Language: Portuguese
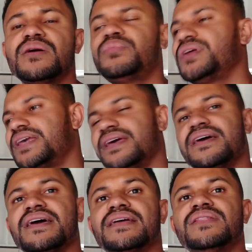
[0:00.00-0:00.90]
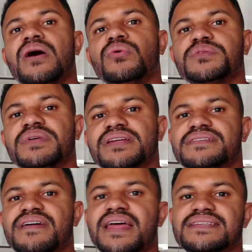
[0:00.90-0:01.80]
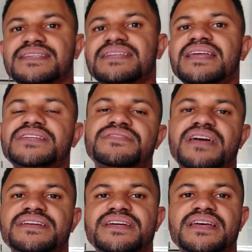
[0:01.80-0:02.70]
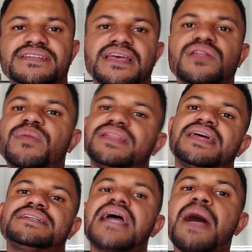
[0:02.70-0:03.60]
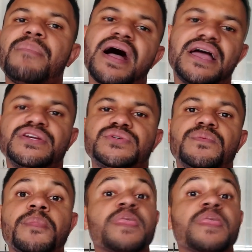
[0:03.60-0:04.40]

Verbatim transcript: porque na última transferência, se der divergência, quilometragem abaixo,